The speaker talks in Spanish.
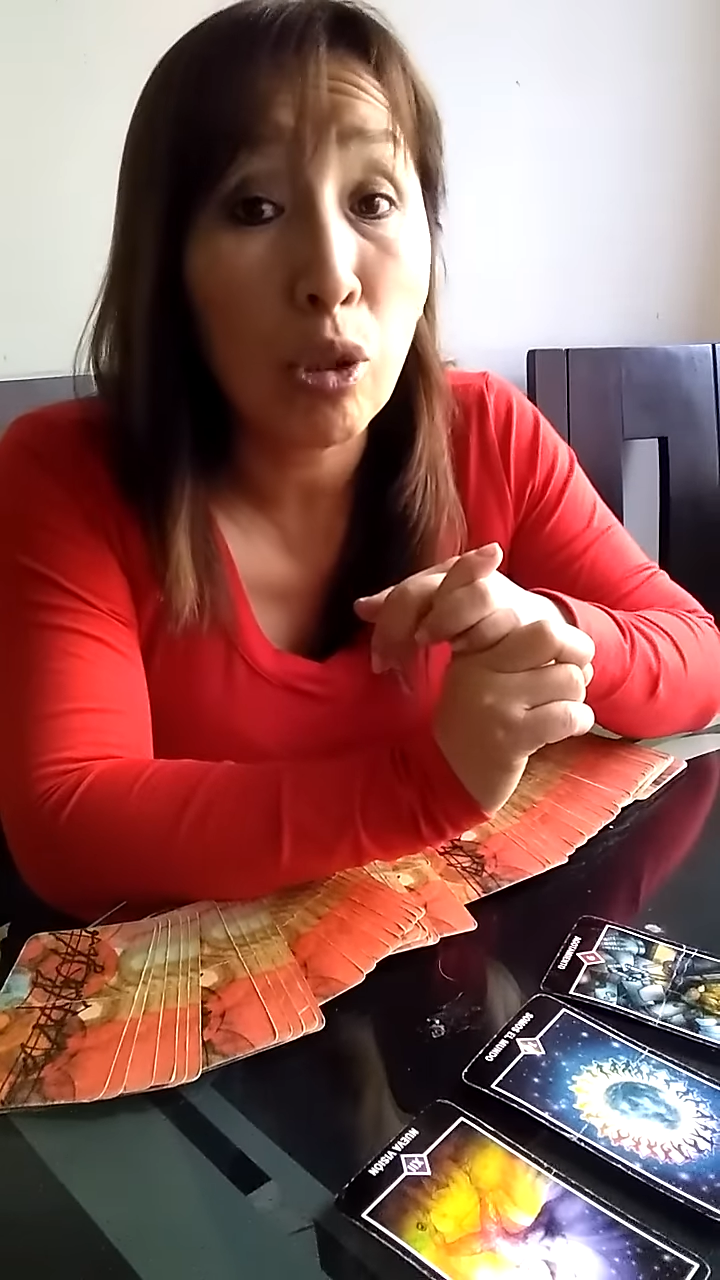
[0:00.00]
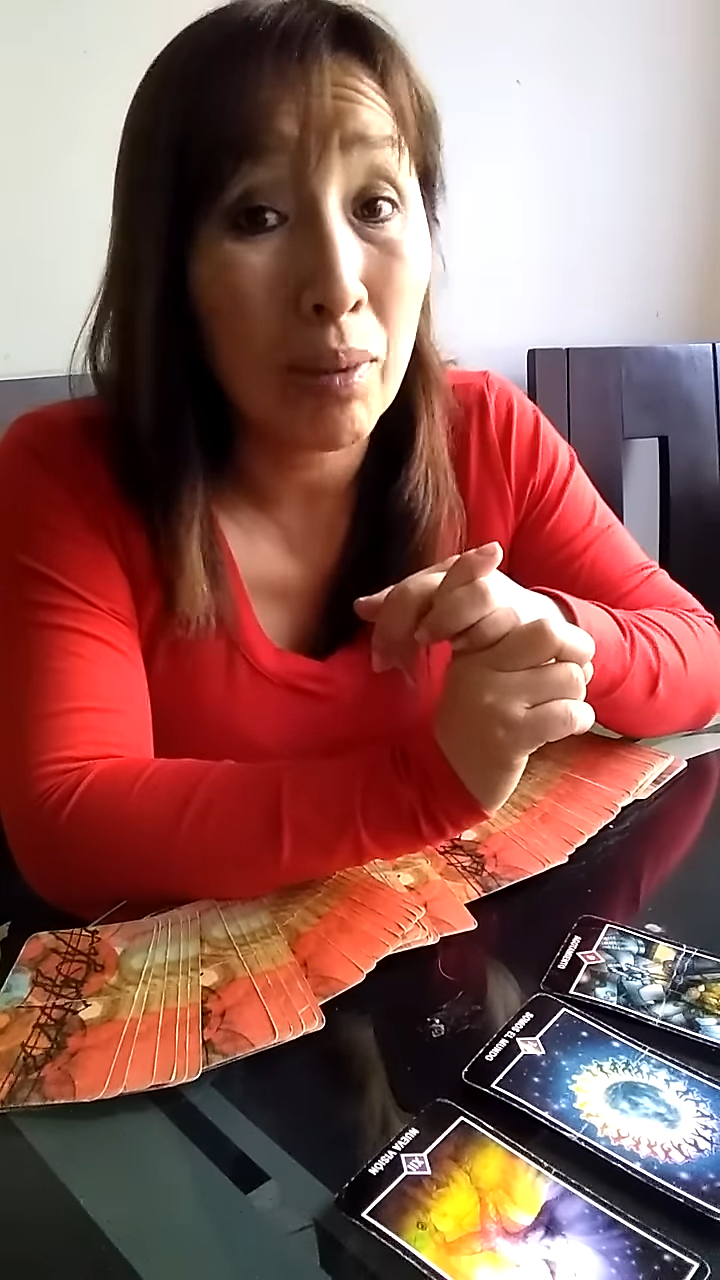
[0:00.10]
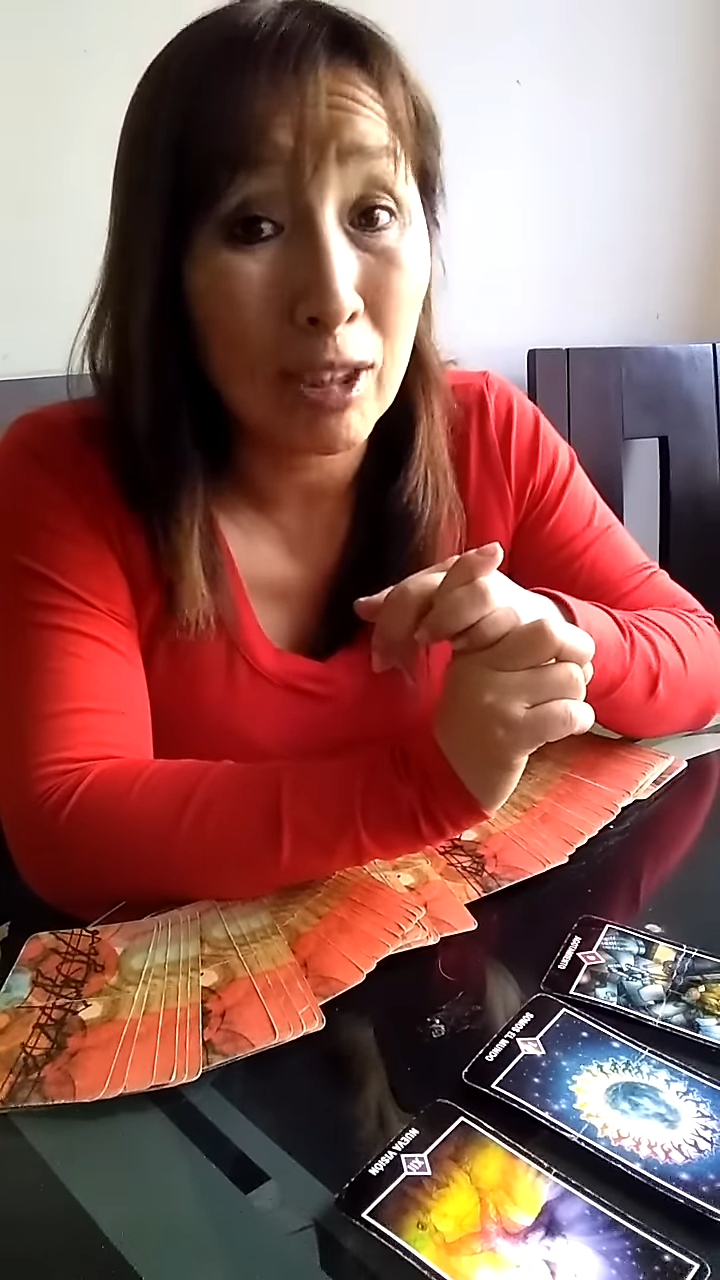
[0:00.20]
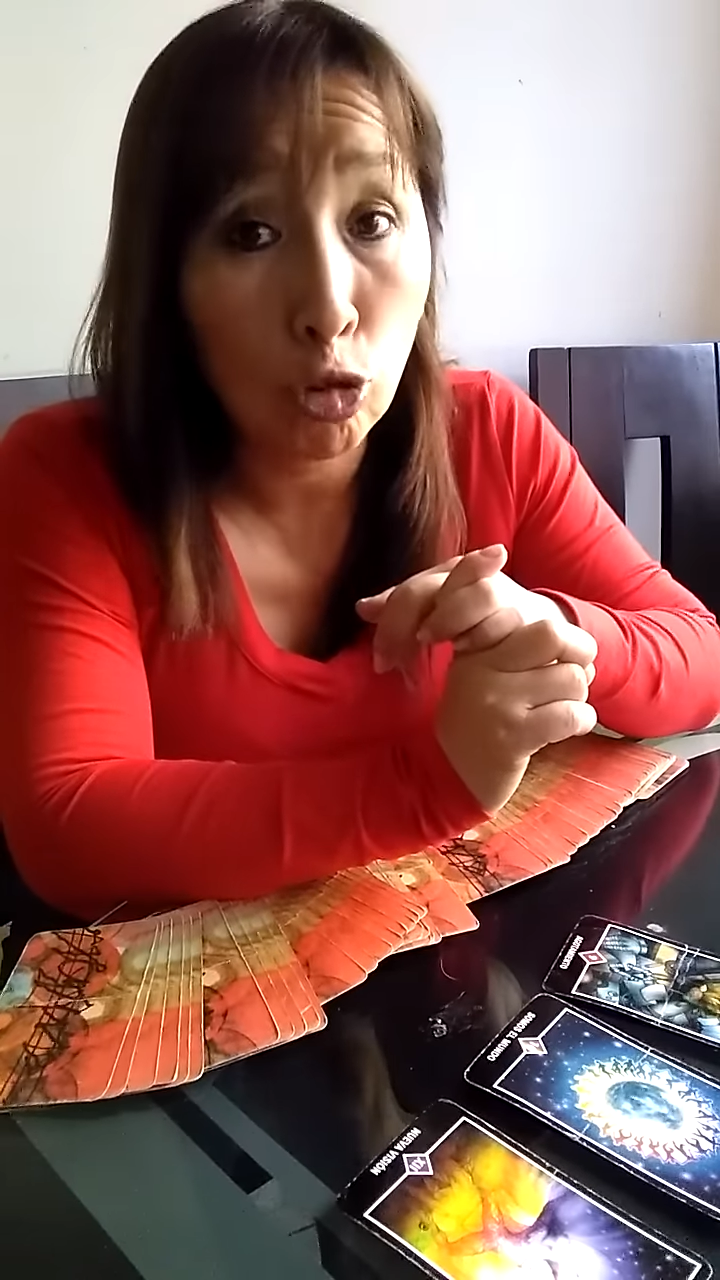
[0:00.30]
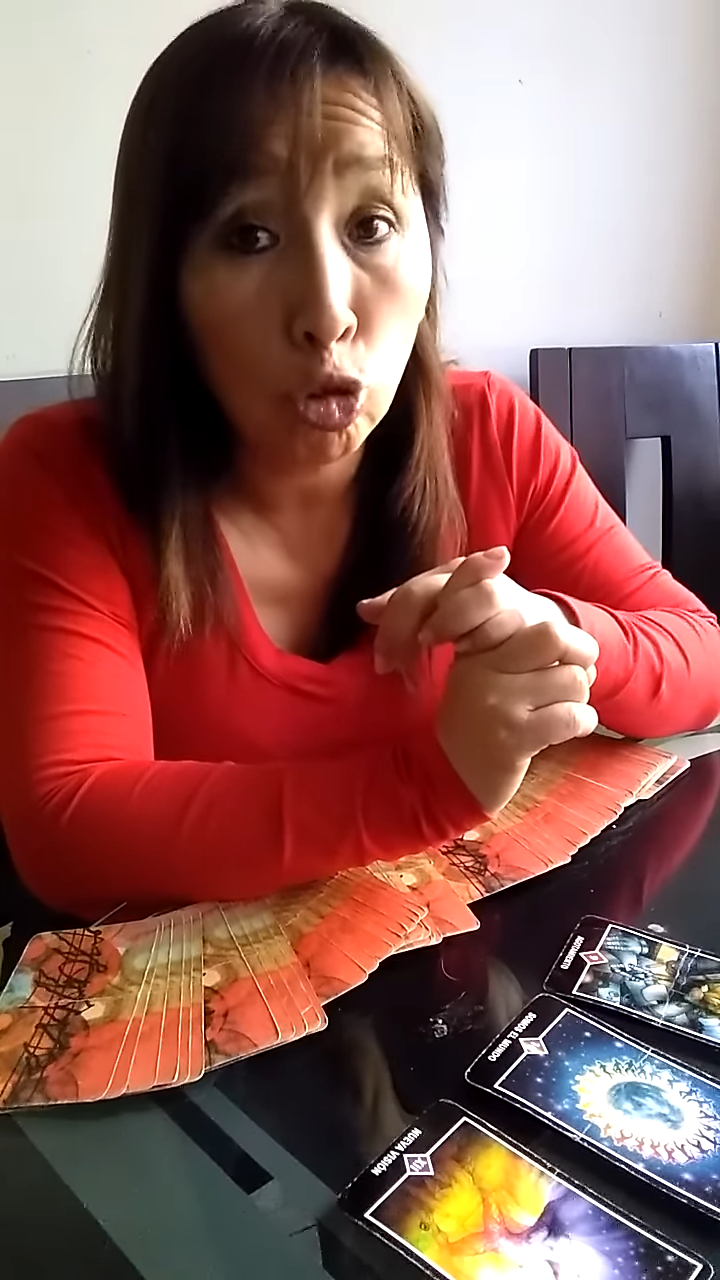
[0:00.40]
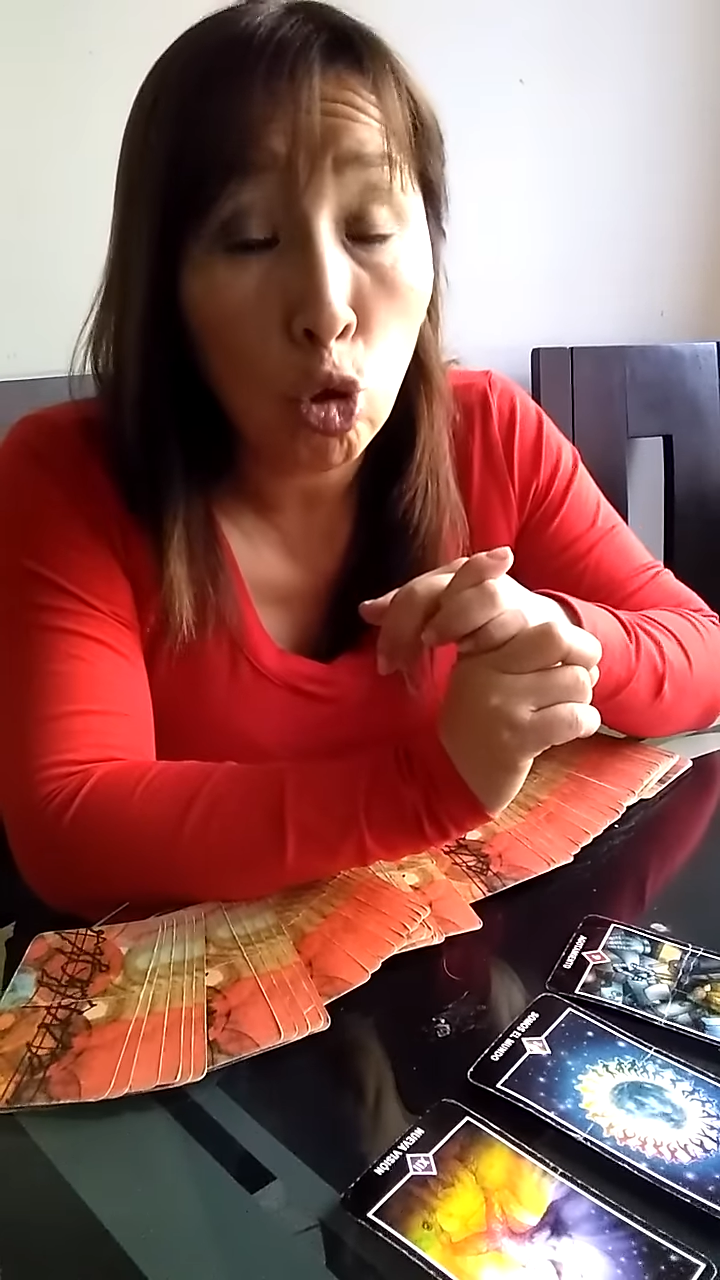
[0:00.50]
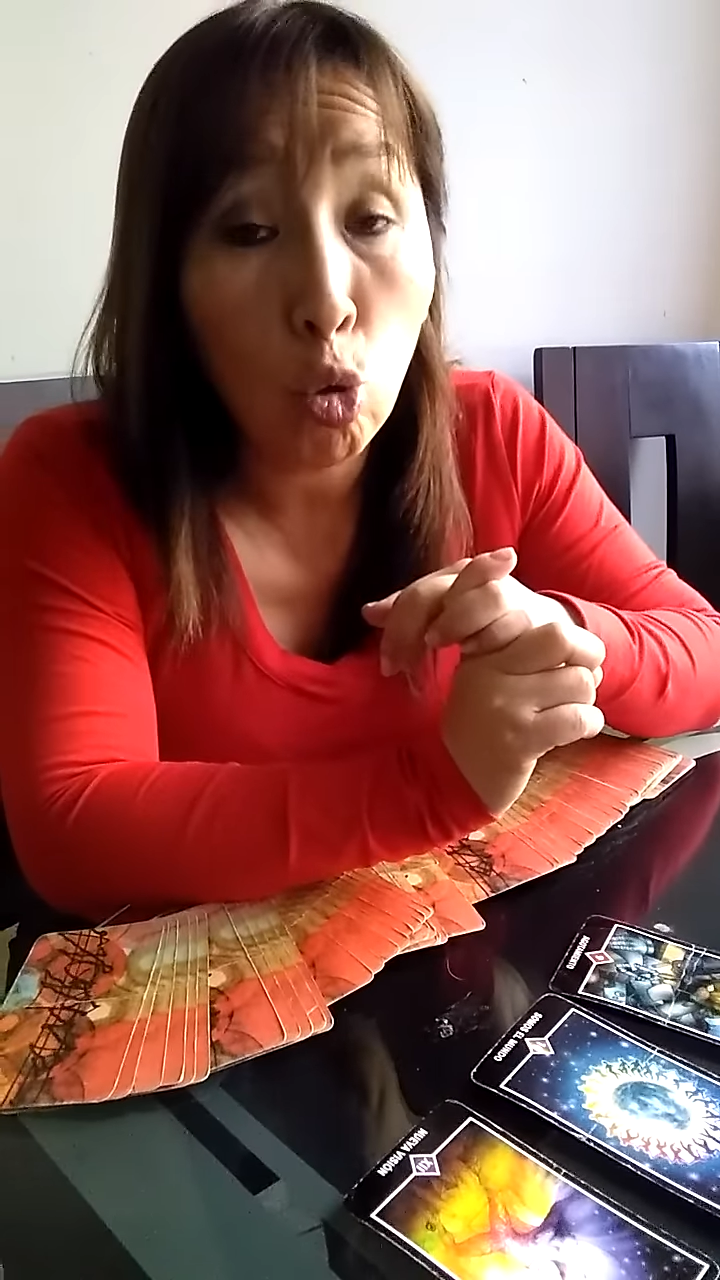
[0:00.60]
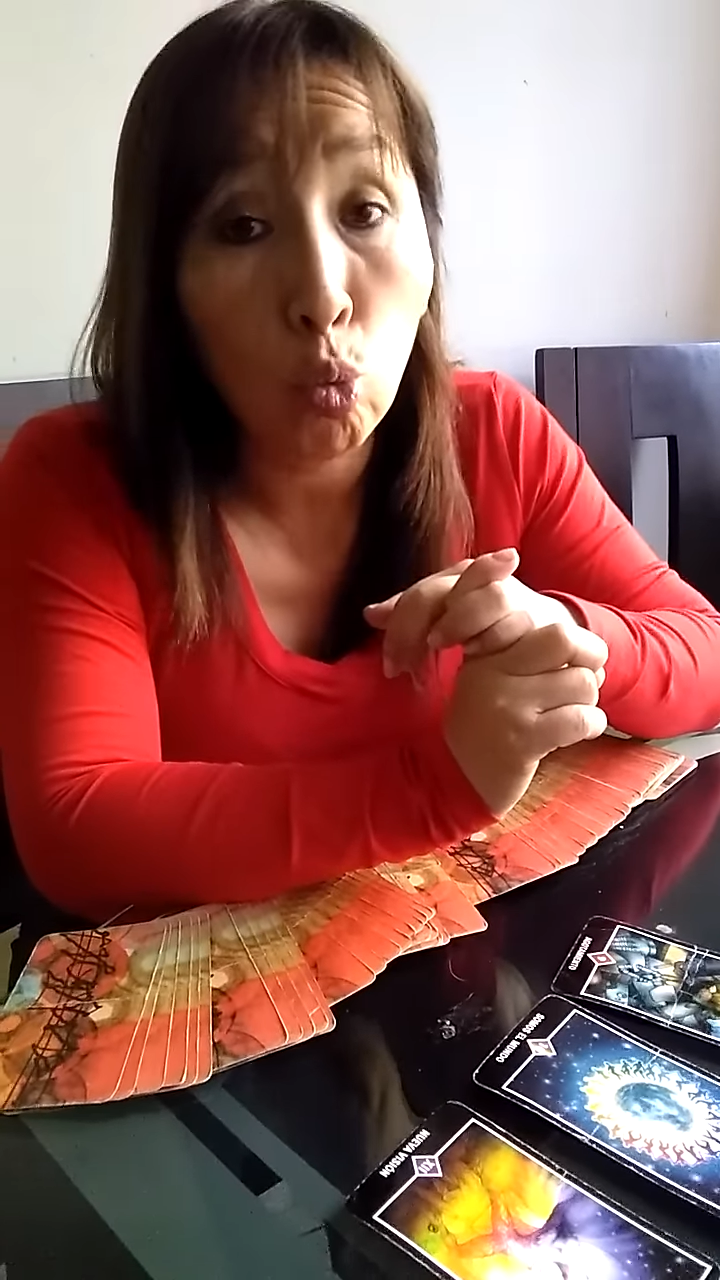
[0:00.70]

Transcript: o diversión